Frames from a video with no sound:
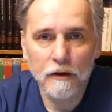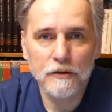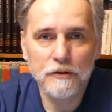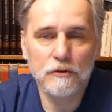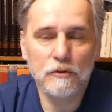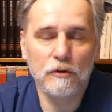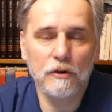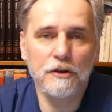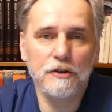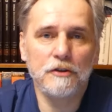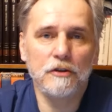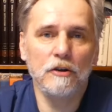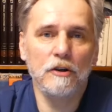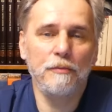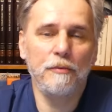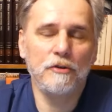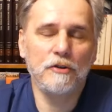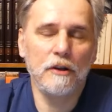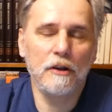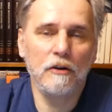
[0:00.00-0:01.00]
z drugiej strony
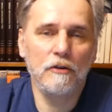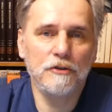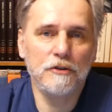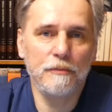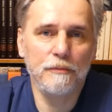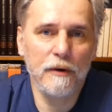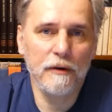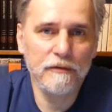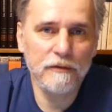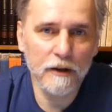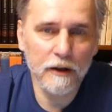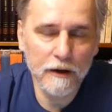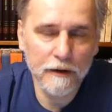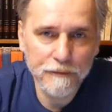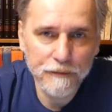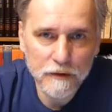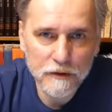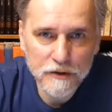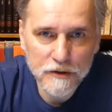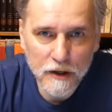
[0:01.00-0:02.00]
posiadające
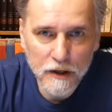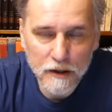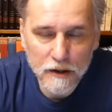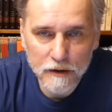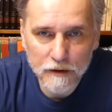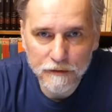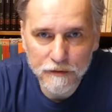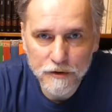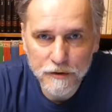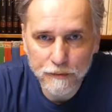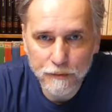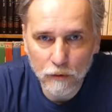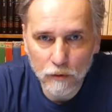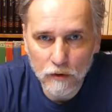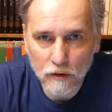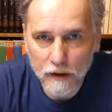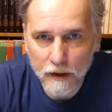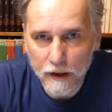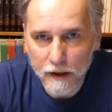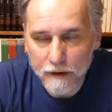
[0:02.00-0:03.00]
pewne cechy
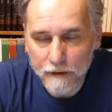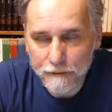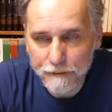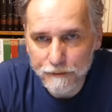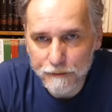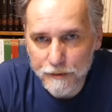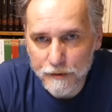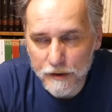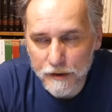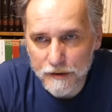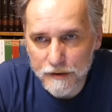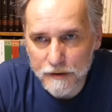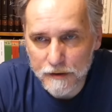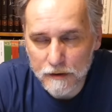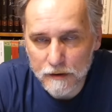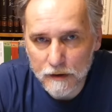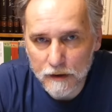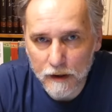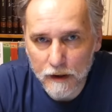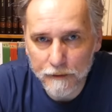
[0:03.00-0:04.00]
wspólne
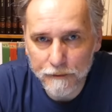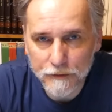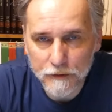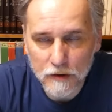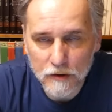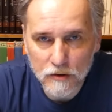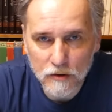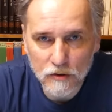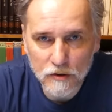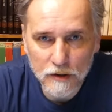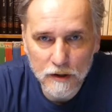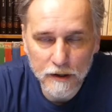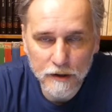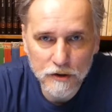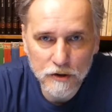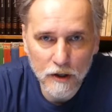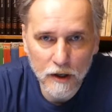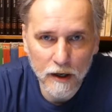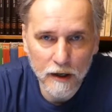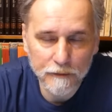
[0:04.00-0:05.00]
przez te
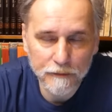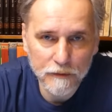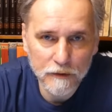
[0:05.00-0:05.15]
tysiąclecia,